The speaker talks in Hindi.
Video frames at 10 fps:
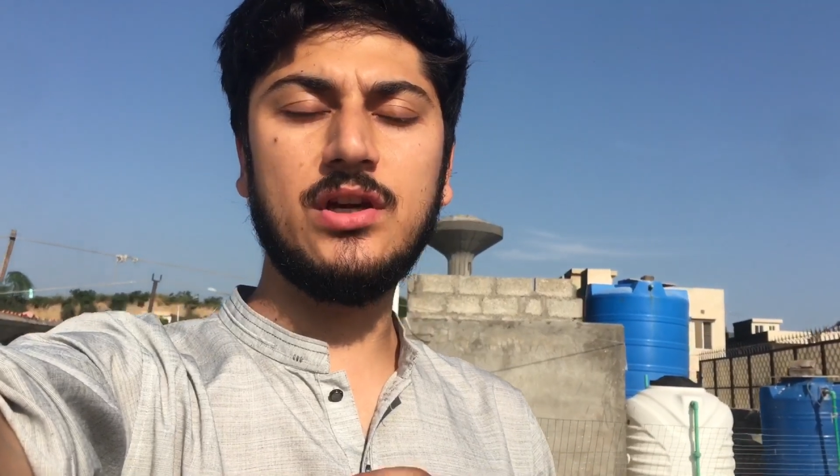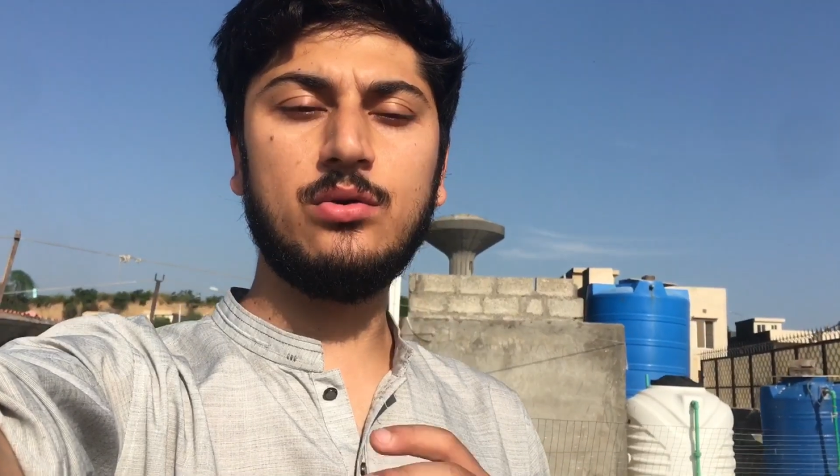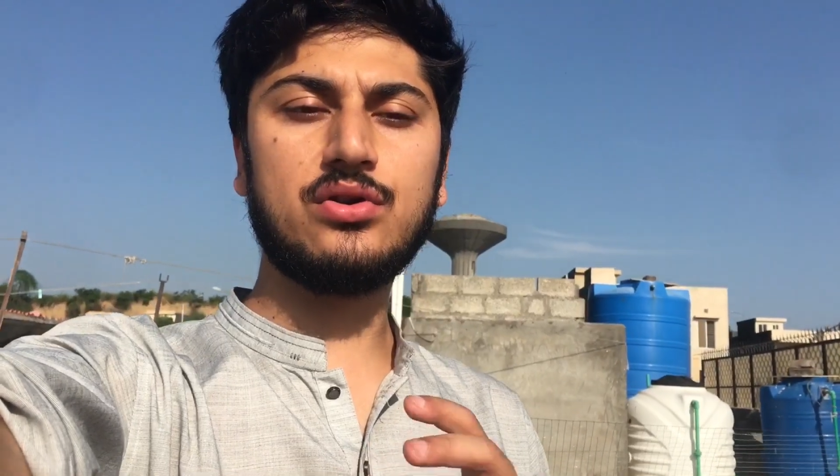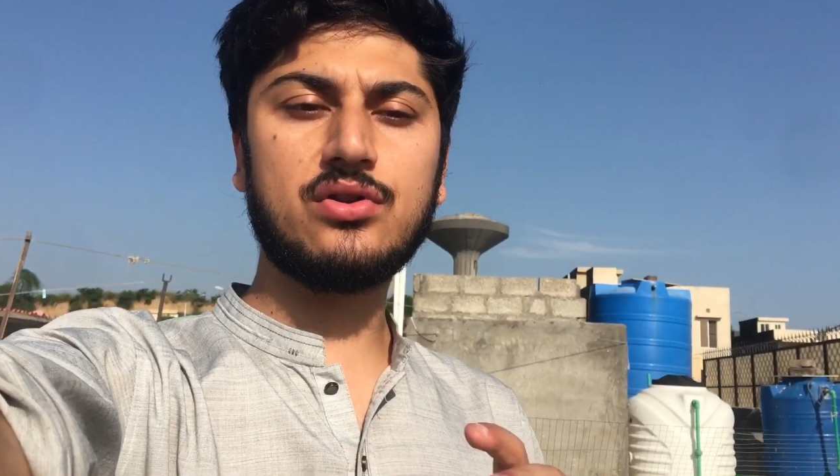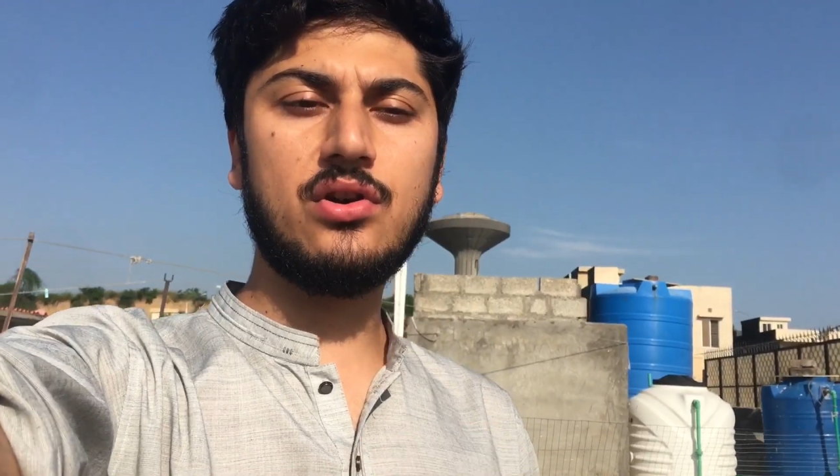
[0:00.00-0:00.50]
वो
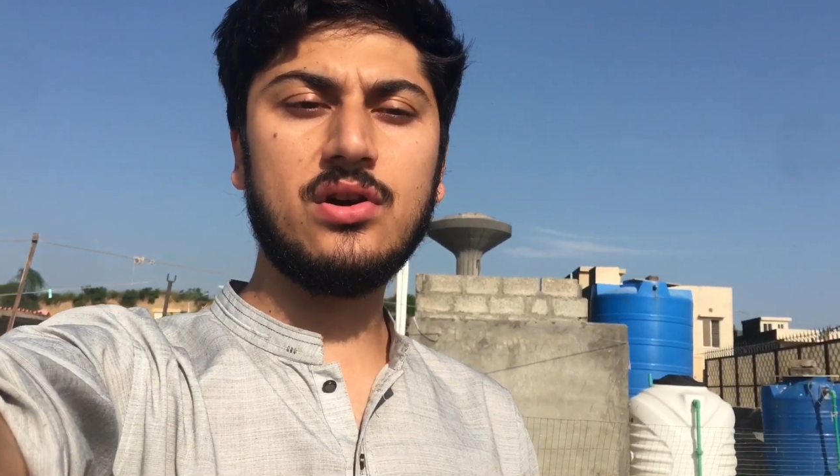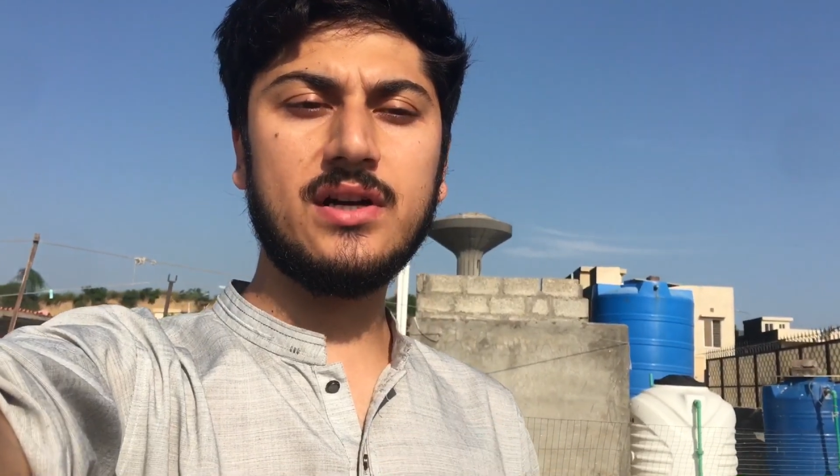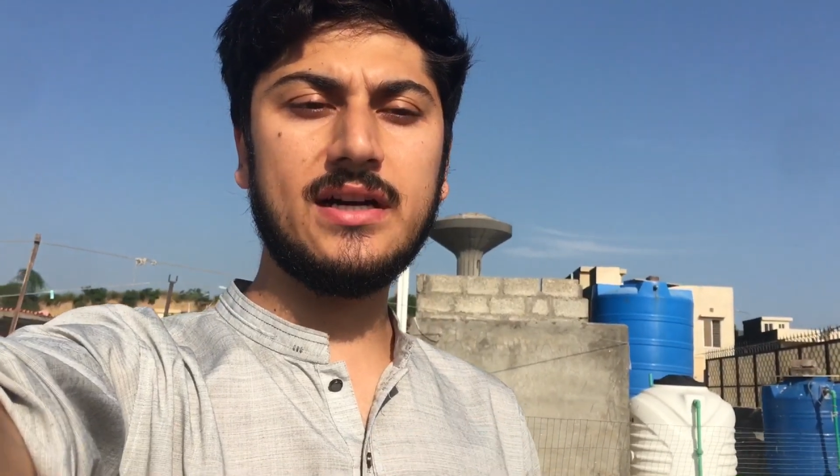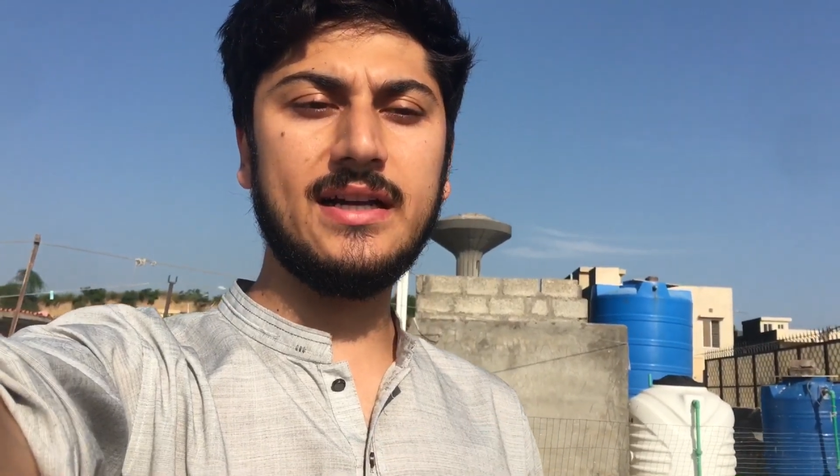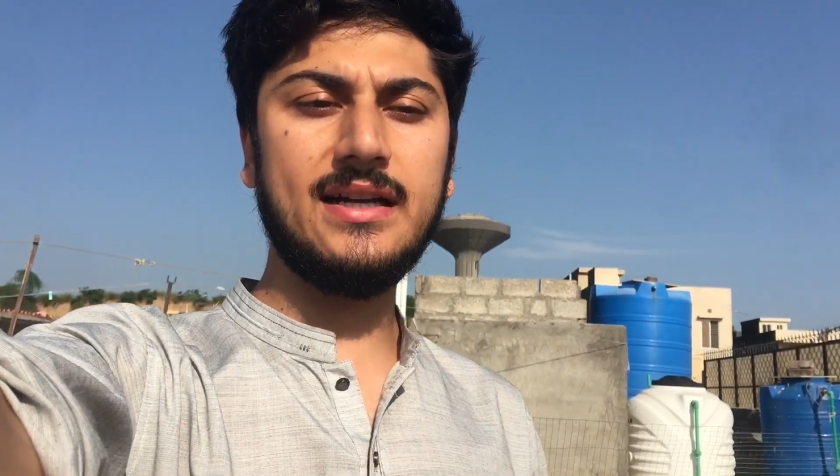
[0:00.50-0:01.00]
स्ट्रॉन्ग
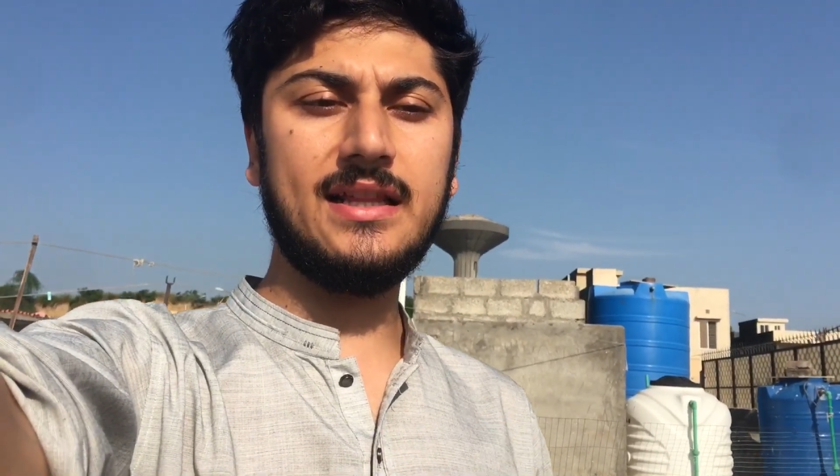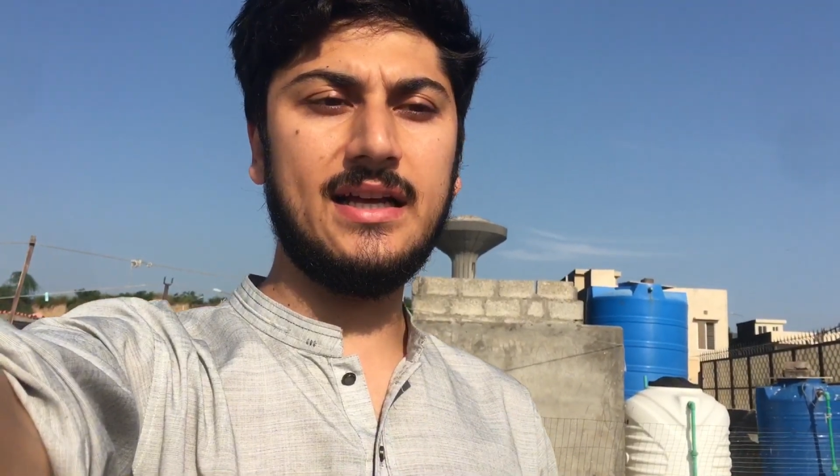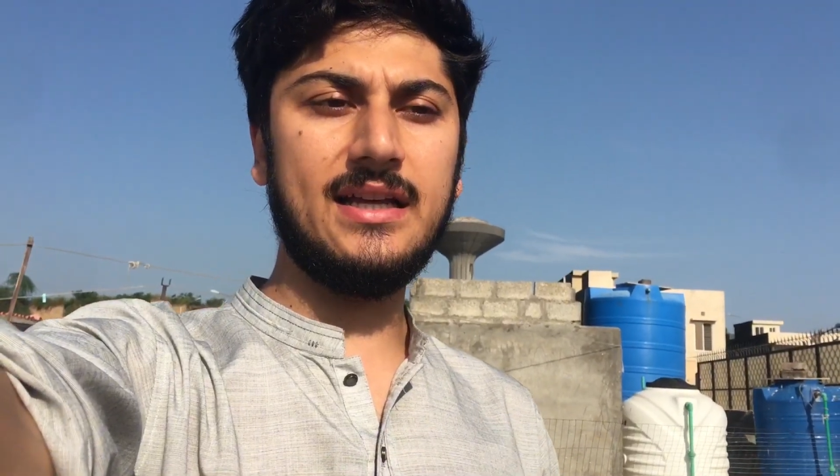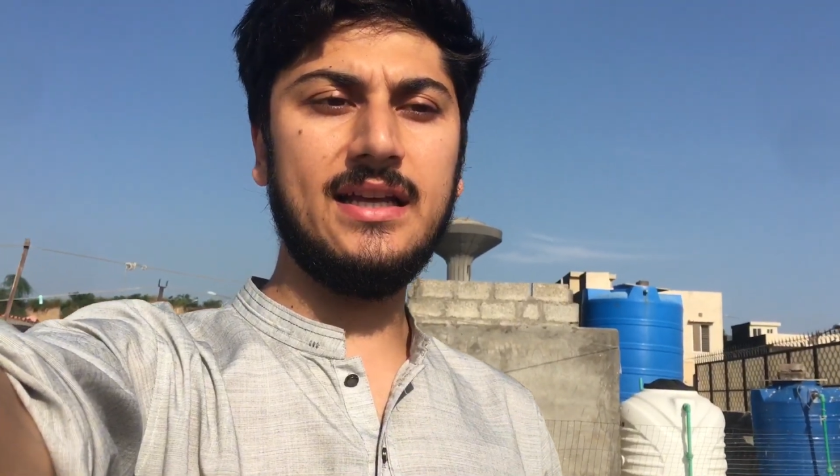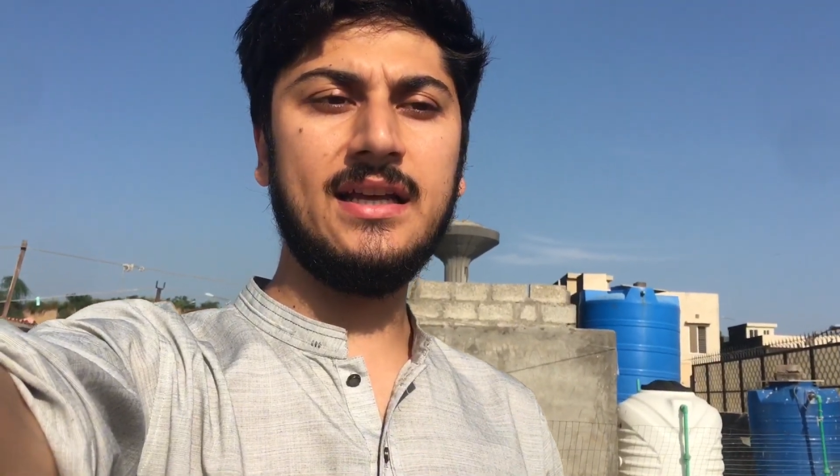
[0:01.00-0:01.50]
रखना है
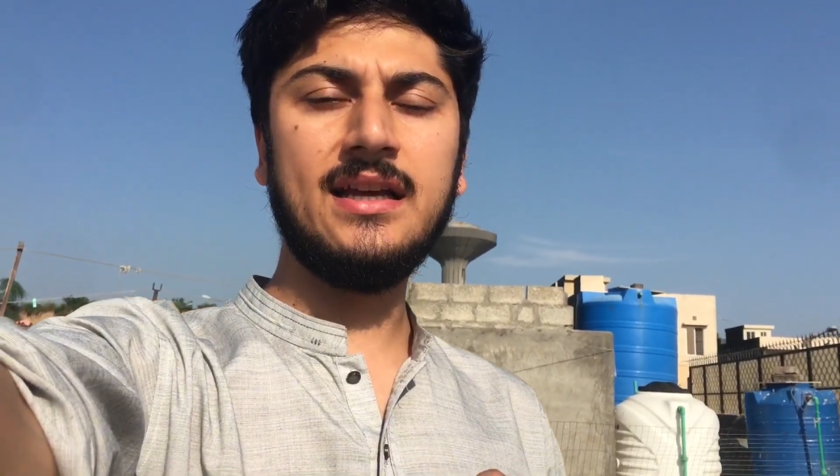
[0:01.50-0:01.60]
ताकि